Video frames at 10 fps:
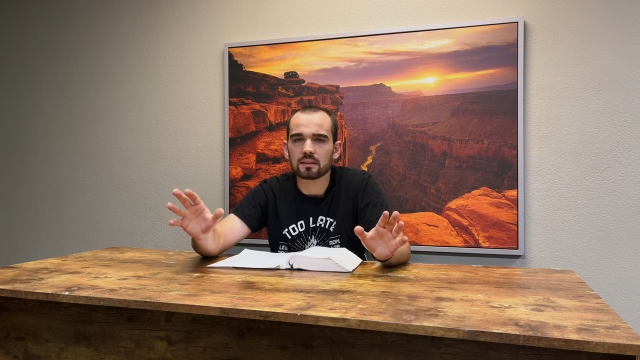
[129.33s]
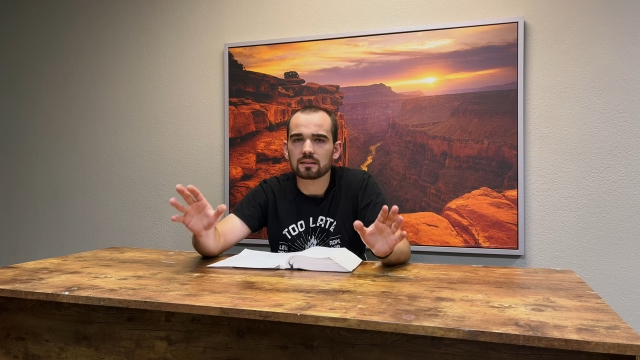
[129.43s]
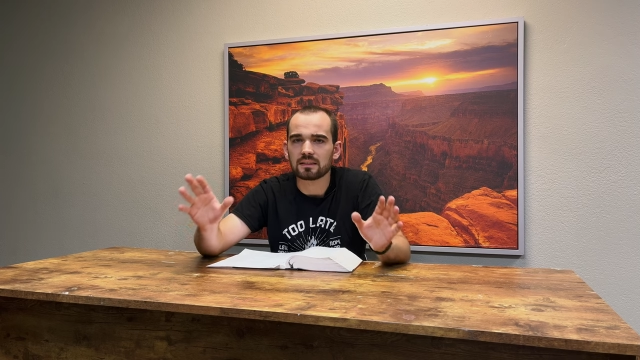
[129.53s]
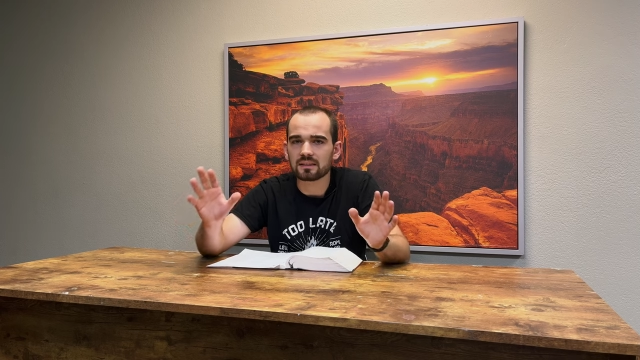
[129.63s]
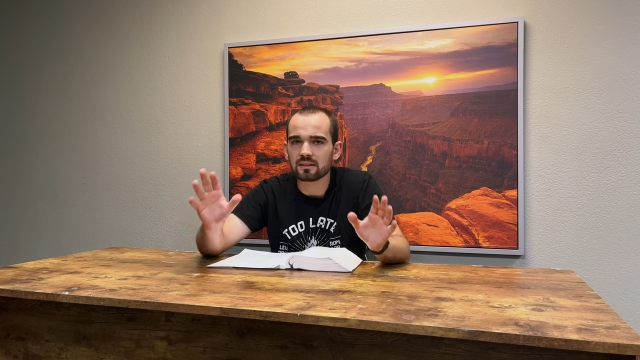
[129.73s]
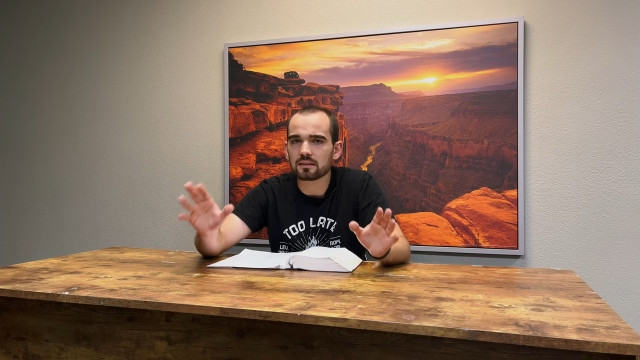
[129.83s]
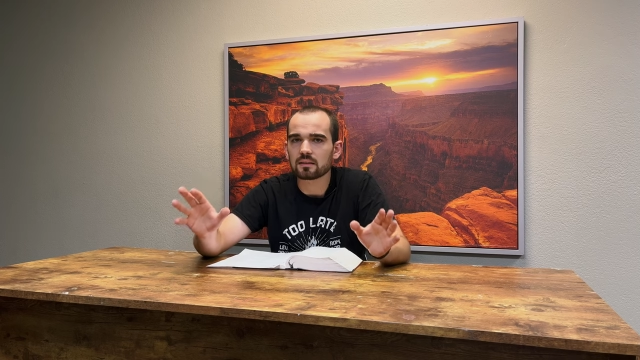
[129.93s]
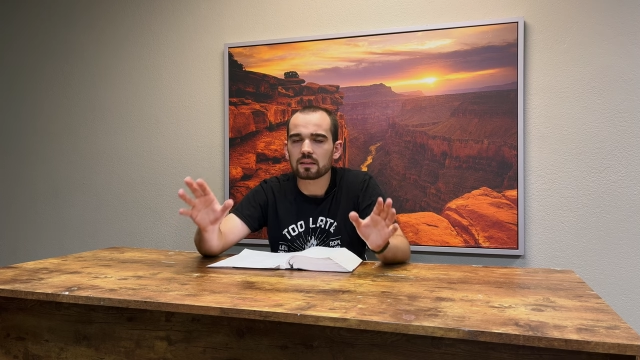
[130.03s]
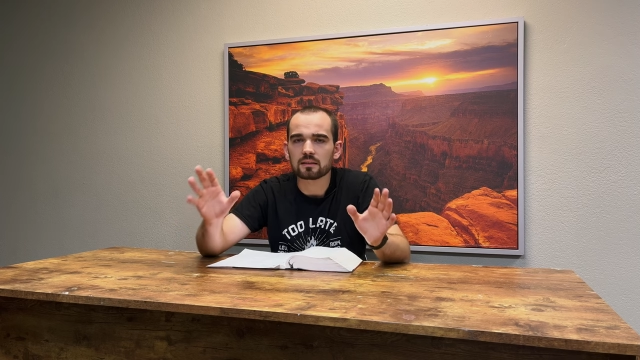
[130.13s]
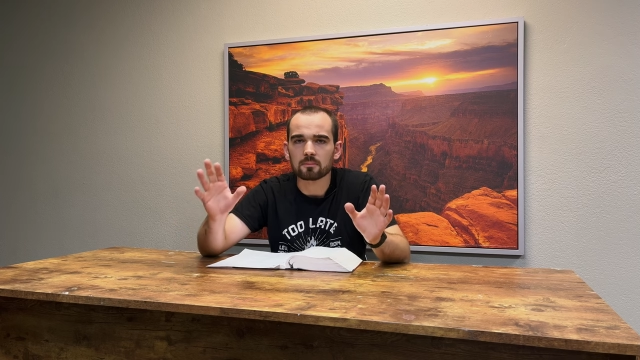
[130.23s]
Sie sind
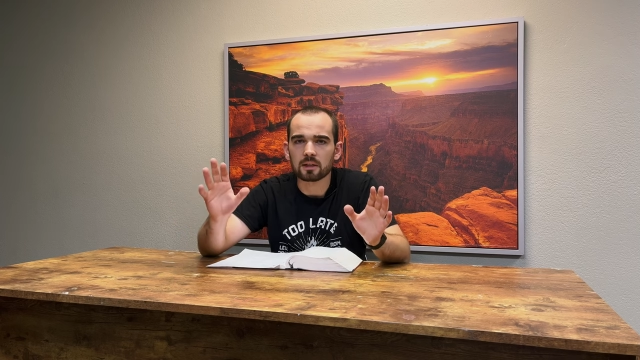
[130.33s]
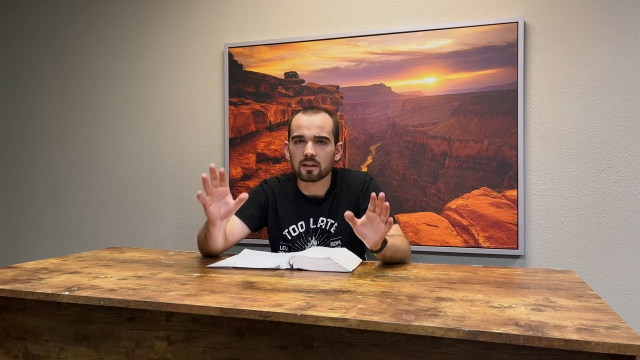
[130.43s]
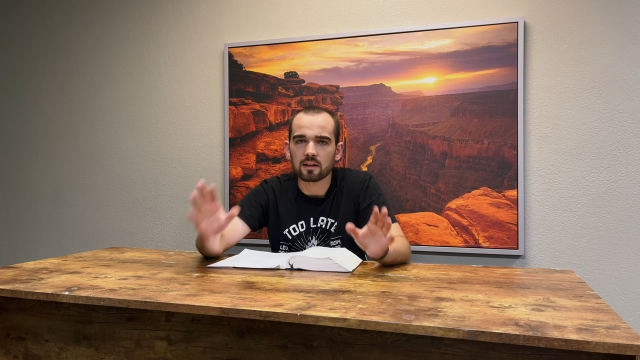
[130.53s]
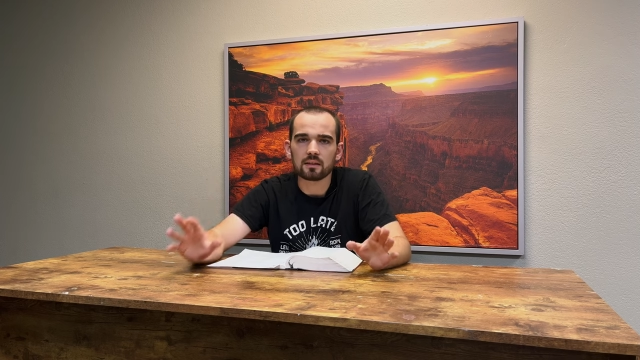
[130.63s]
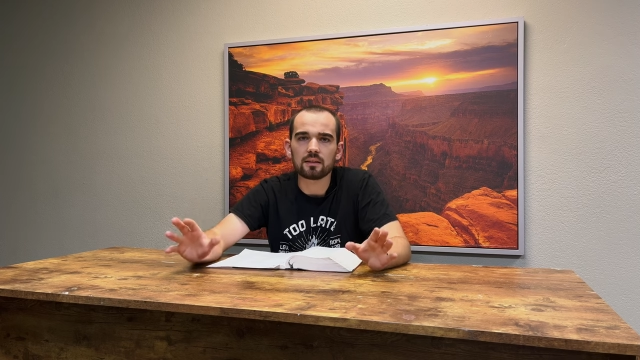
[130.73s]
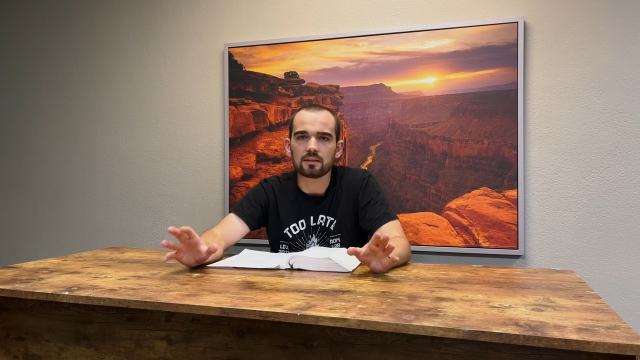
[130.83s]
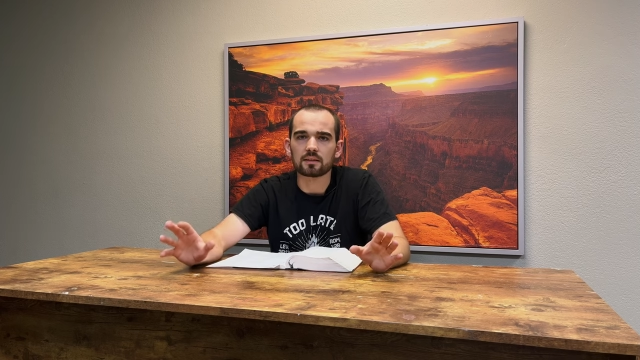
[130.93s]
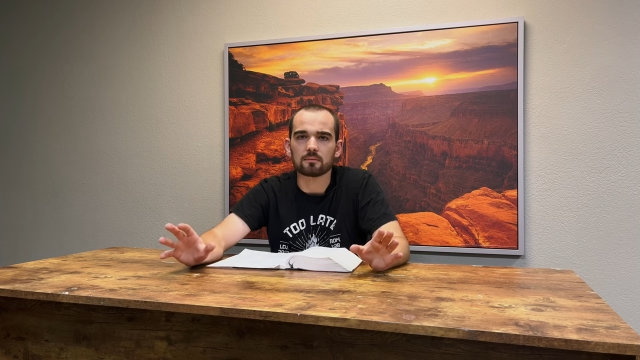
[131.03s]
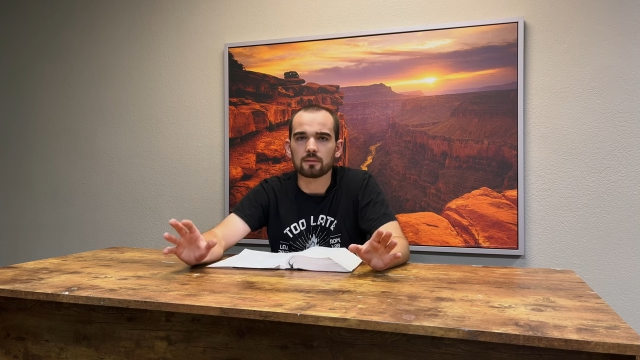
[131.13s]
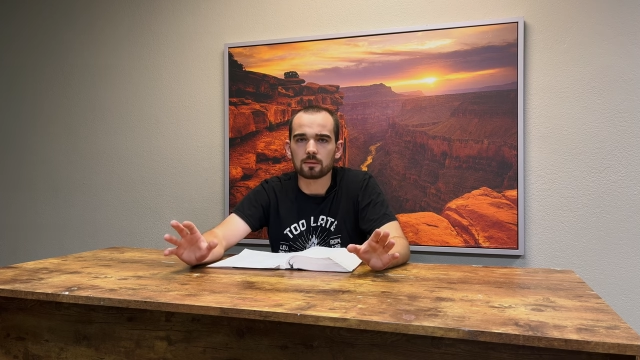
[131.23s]
dem kleinen Licht,
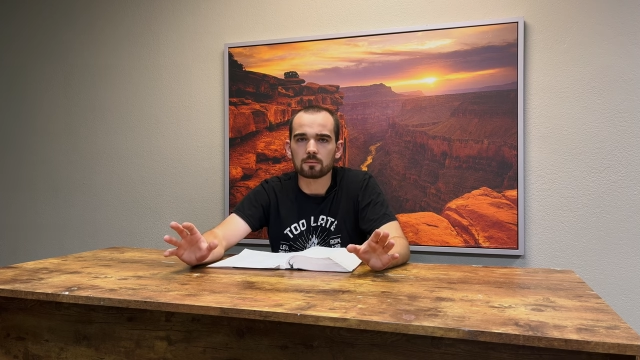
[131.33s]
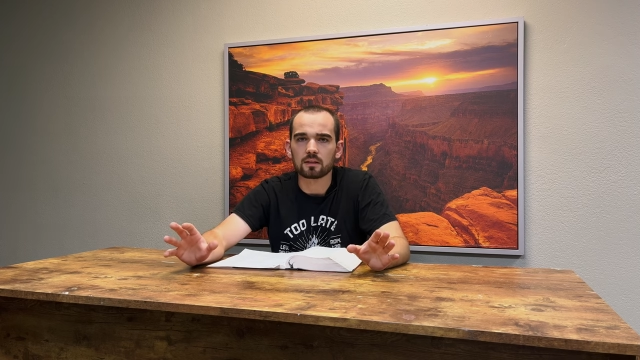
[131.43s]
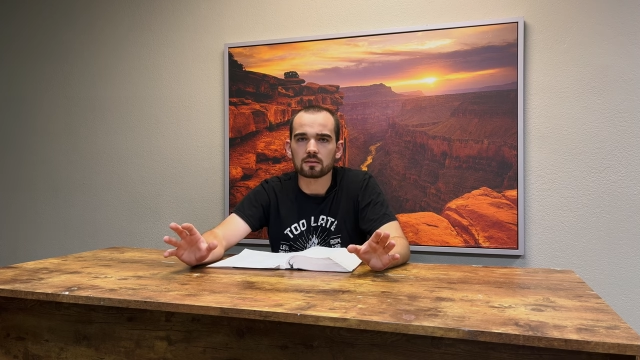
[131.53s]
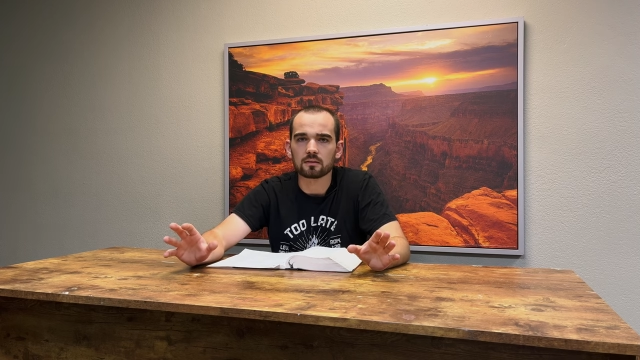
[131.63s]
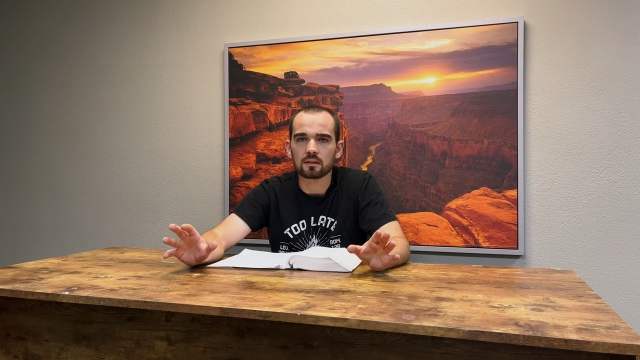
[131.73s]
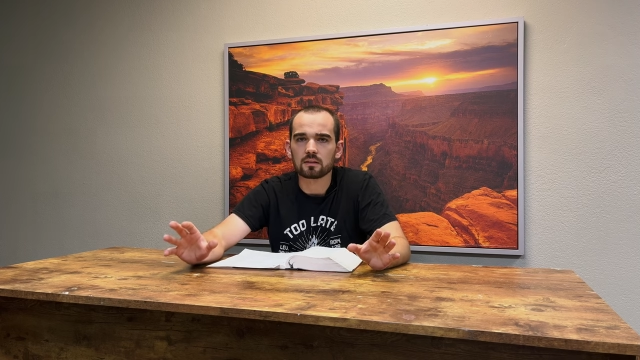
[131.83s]
das sie im Leben hatten,